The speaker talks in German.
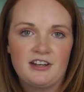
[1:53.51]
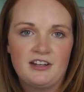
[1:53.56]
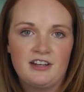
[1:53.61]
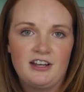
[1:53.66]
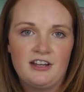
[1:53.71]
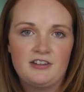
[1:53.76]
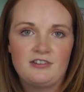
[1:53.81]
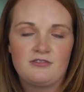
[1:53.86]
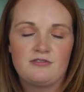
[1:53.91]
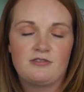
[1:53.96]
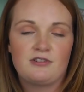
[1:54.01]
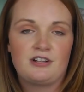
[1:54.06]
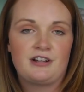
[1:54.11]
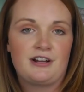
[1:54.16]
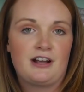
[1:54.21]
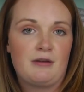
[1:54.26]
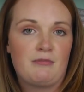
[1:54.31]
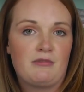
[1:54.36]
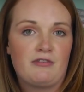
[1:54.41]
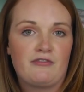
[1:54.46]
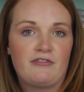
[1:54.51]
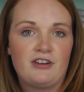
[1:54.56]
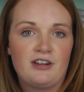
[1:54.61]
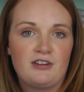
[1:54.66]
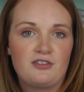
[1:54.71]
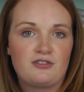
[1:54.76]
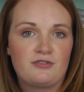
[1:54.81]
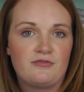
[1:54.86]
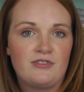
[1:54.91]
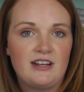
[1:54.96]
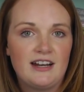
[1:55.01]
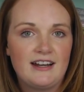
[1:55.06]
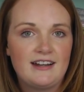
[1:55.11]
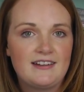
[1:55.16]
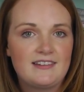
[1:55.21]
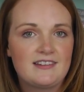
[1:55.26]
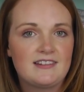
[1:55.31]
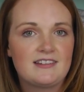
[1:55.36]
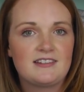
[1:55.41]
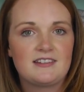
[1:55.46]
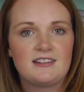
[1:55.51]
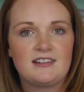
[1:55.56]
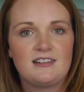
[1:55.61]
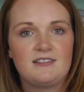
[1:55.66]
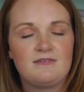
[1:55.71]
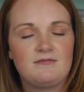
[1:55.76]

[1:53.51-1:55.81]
genäht und dann kam auf schon wieder dieses